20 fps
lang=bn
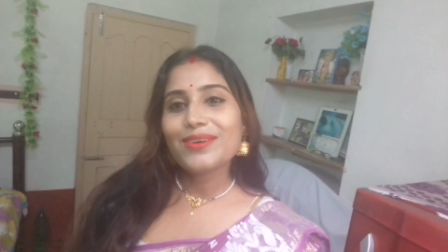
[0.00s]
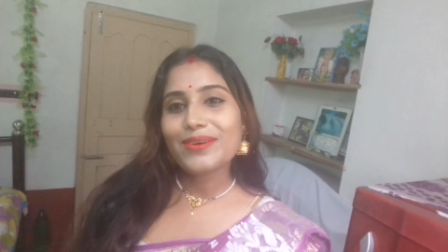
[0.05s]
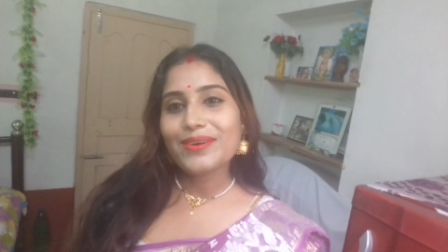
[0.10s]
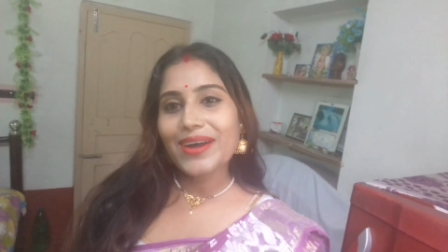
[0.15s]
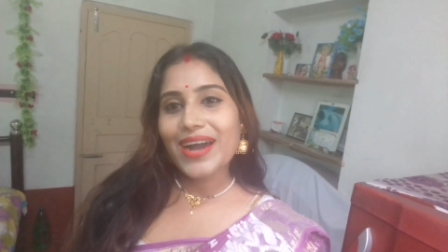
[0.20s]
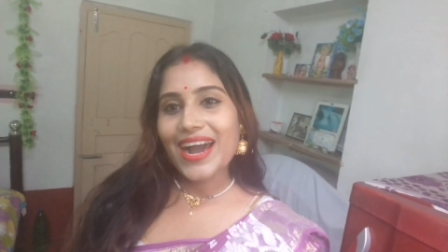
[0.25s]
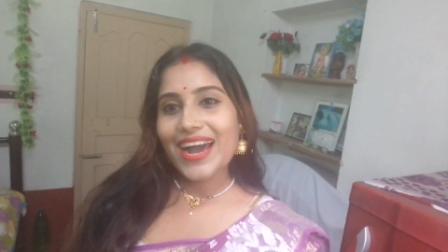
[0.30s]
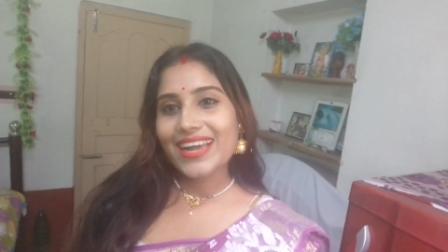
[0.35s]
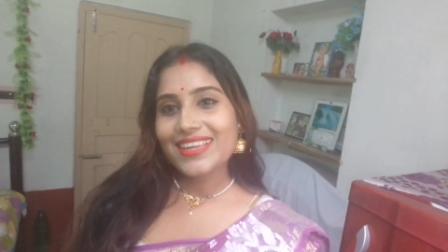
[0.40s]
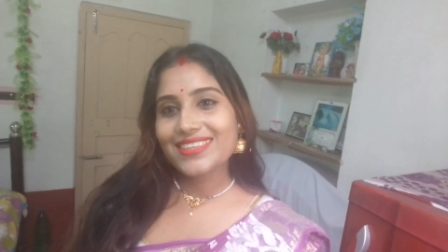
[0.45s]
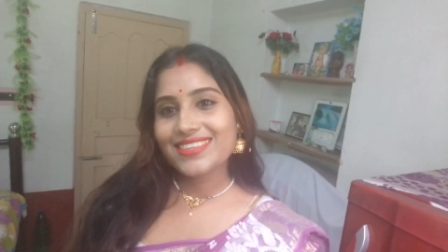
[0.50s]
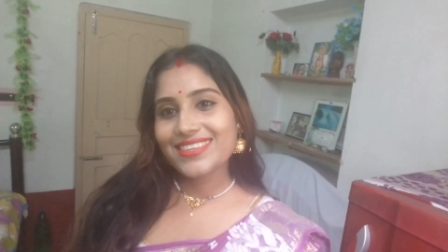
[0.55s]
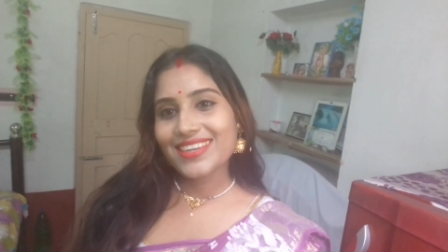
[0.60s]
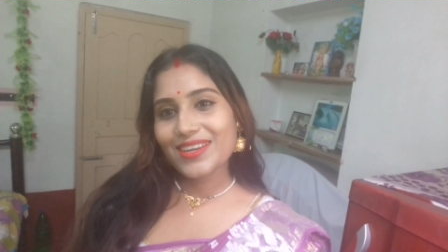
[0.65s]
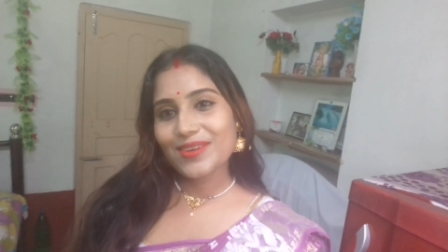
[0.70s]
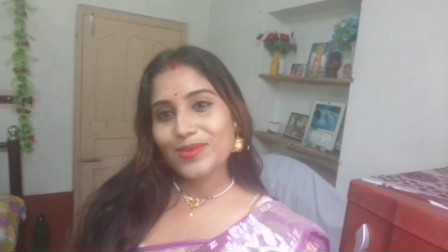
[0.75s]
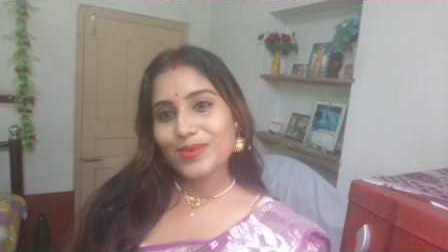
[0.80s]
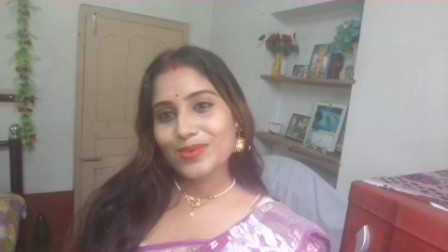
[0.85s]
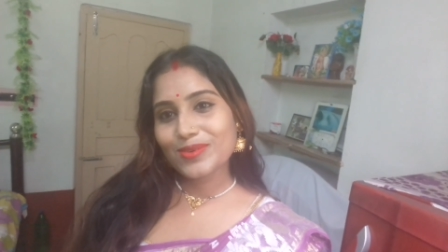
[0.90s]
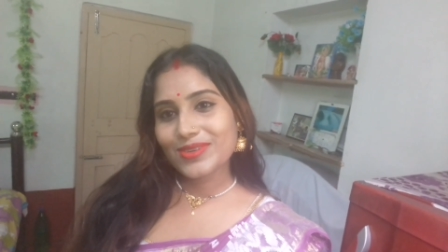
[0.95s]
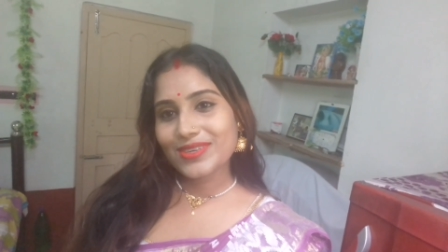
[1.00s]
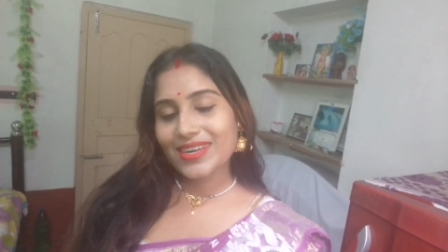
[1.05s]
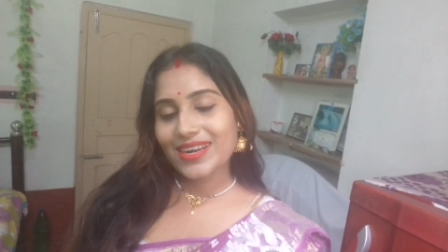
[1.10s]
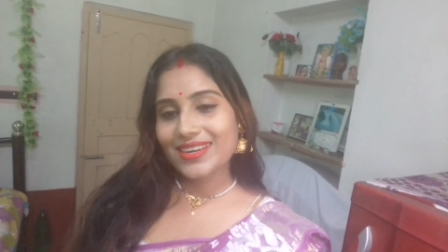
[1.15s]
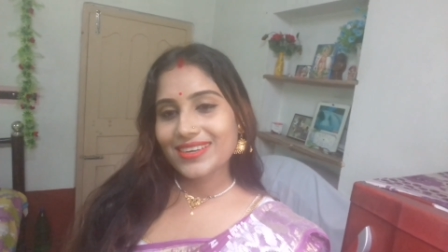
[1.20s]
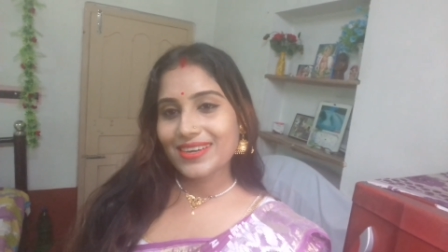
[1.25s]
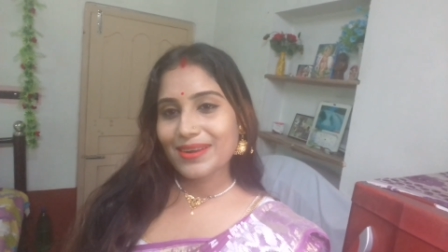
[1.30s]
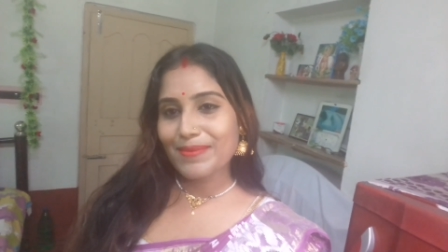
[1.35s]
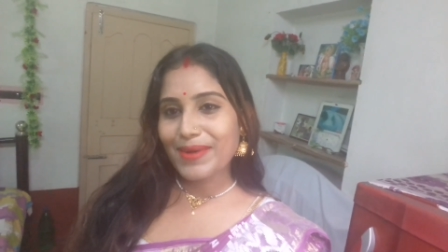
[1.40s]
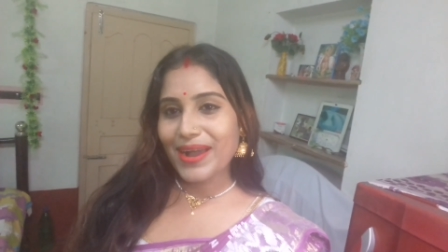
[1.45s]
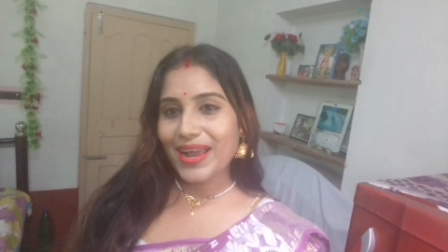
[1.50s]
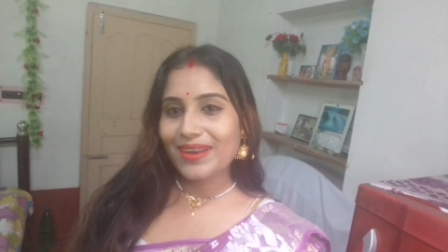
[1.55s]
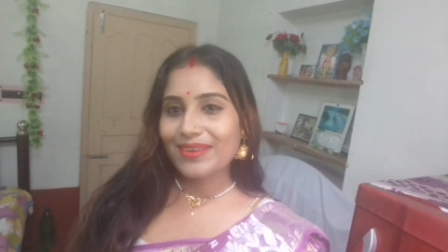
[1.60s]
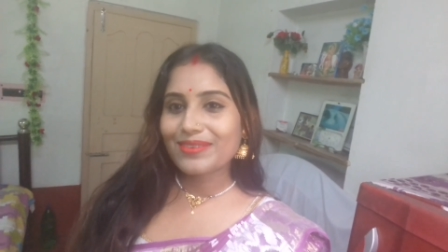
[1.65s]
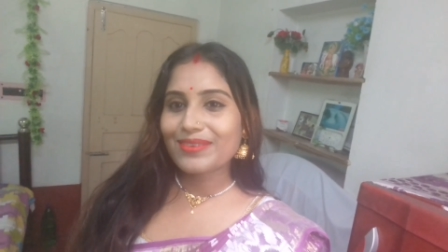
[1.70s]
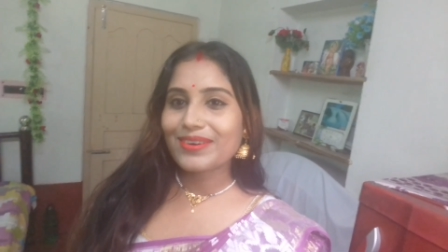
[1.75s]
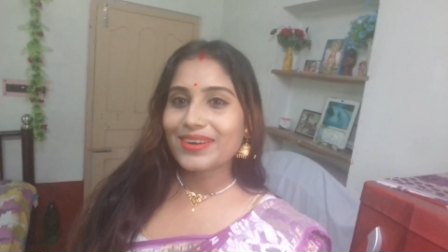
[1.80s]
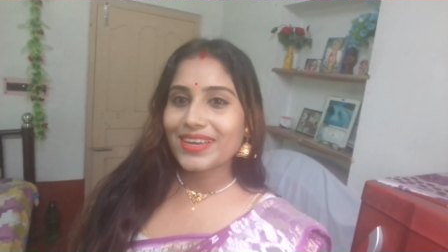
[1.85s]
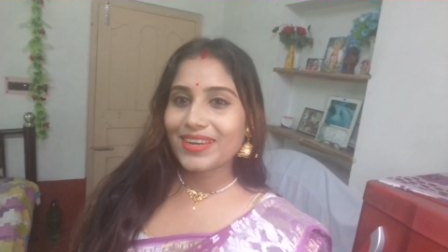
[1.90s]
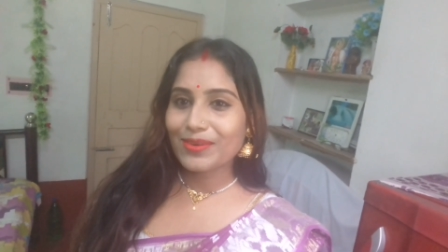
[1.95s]
তো আজ সেই অনুষ্ঠানটা
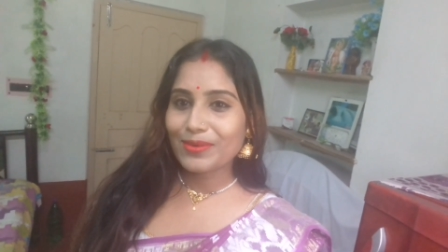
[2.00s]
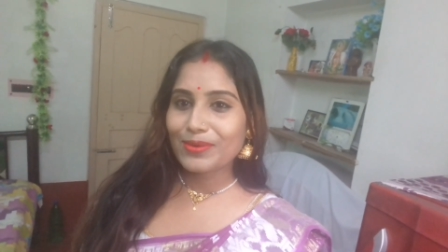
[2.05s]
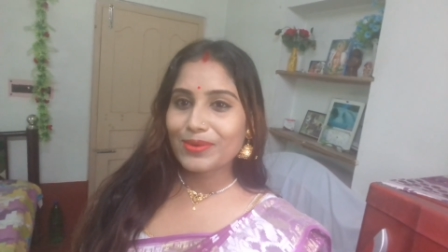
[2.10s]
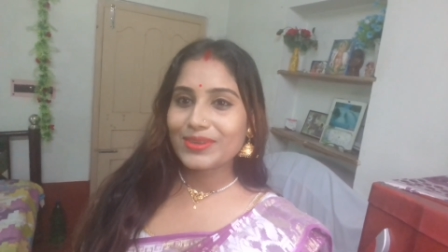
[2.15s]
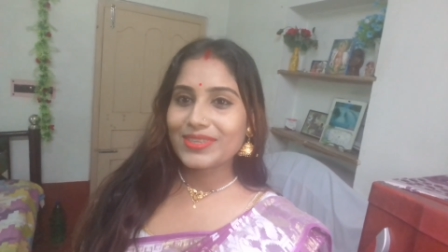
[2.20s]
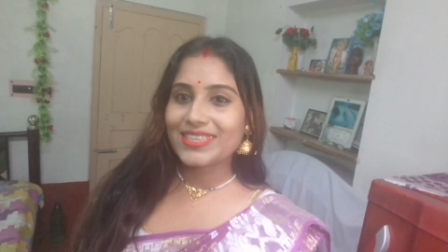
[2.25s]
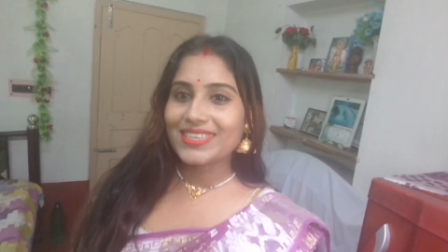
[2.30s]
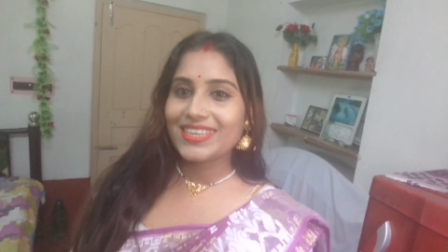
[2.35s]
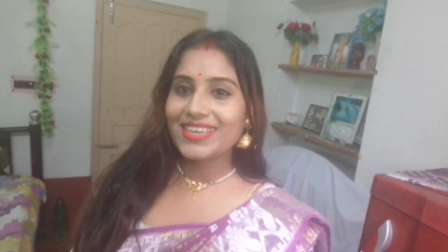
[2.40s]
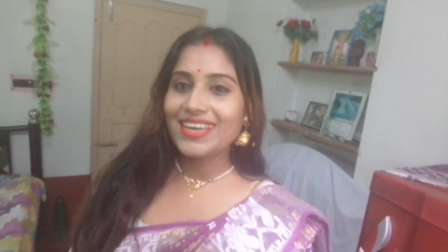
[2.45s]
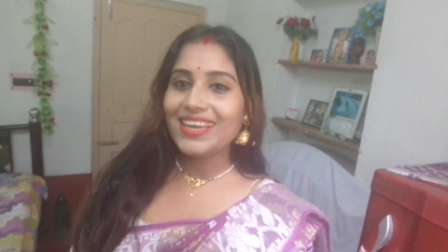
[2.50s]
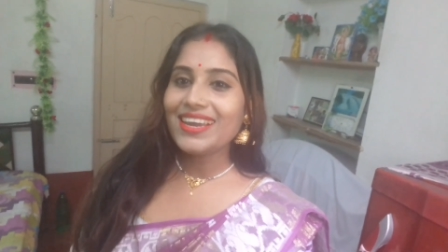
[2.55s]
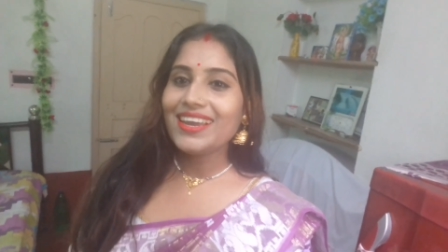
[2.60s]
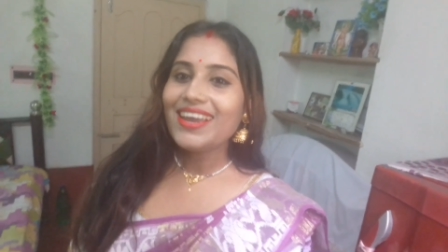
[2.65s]
ভালো করে করছি